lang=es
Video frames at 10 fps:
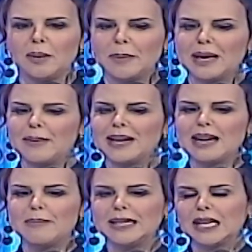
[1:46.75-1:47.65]
para ver
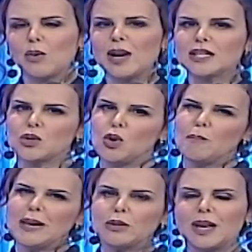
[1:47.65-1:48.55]
realmente cuáles son los
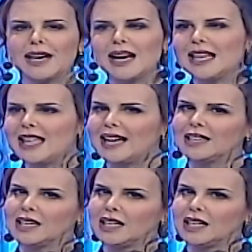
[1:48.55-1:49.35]
mitos y la realidad